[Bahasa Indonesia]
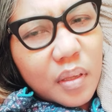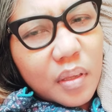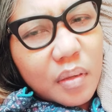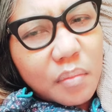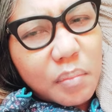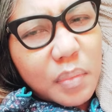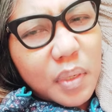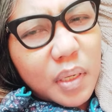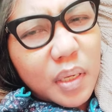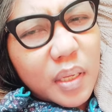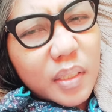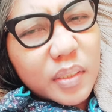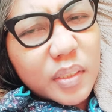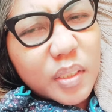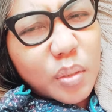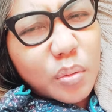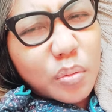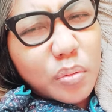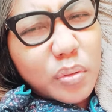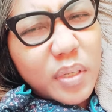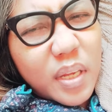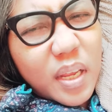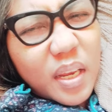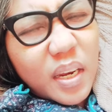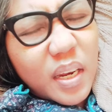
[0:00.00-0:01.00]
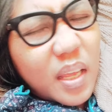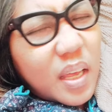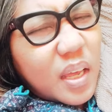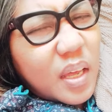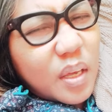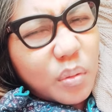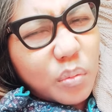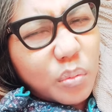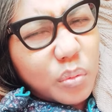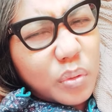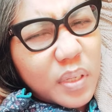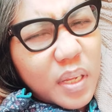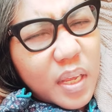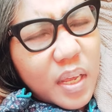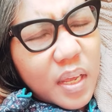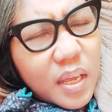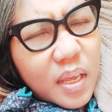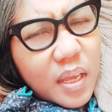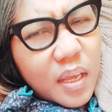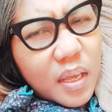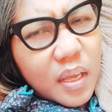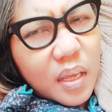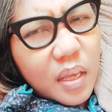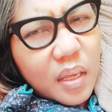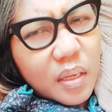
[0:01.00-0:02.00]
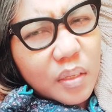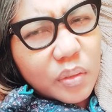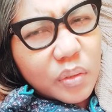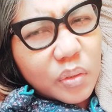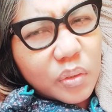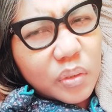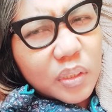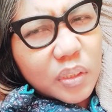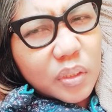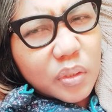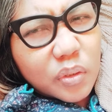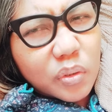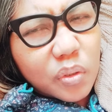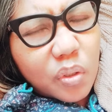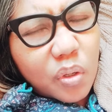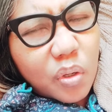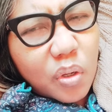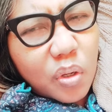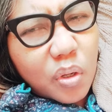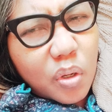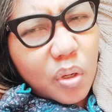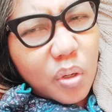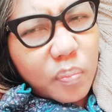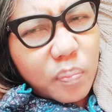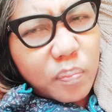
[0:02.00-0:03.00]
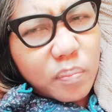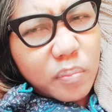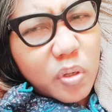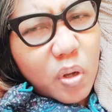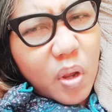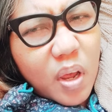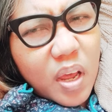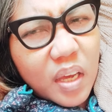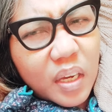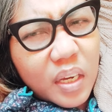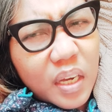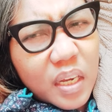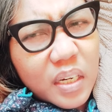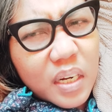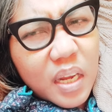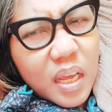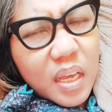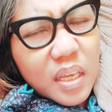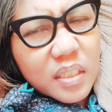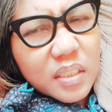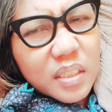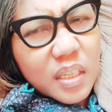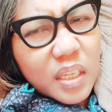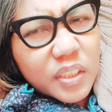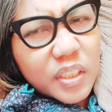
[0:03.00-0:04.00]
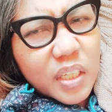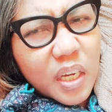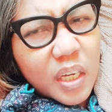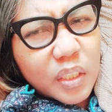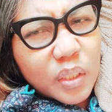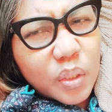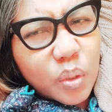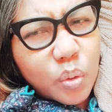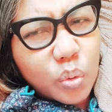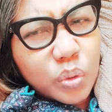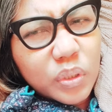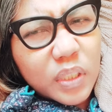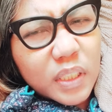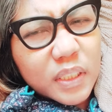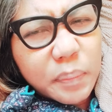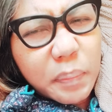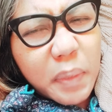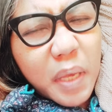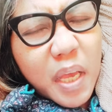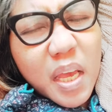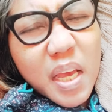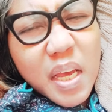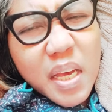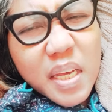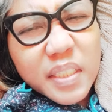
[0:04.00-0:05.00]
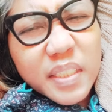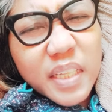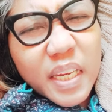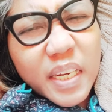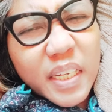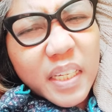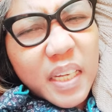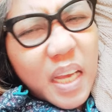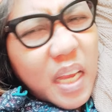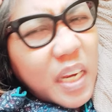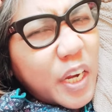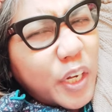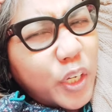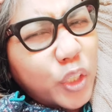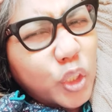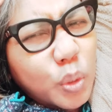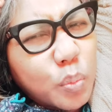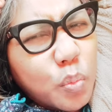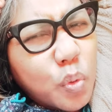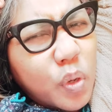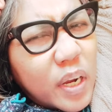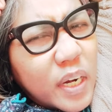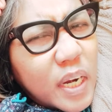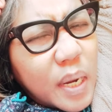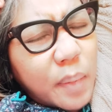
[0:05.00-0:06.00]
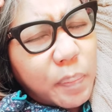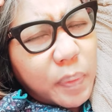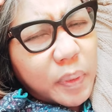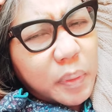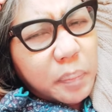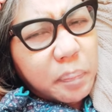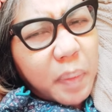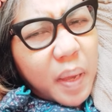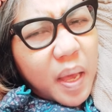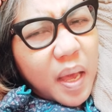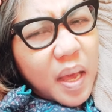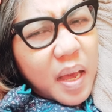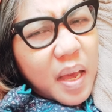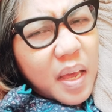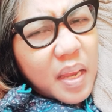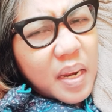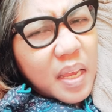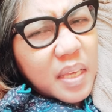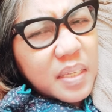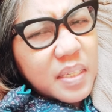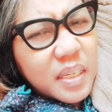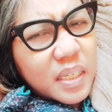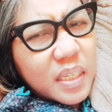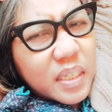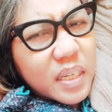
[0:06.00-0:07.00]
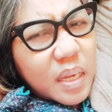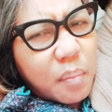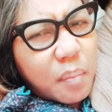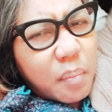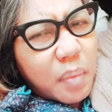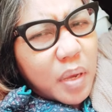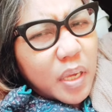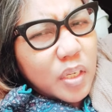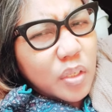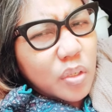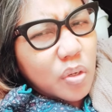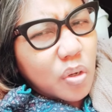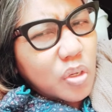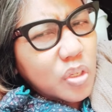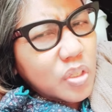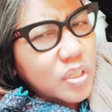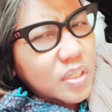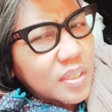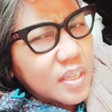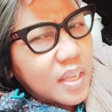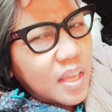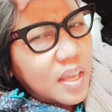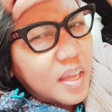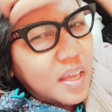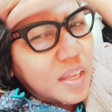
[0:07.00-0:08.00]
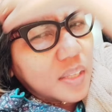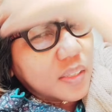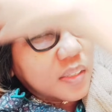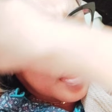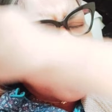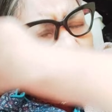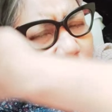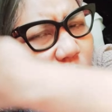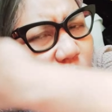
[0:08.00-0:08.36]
Makanya udahlah, udah stop. Doakan aja, jangan ngehujat. Jadi kalian itu bukan dapat pahala, jadi nambahin dosa, tahu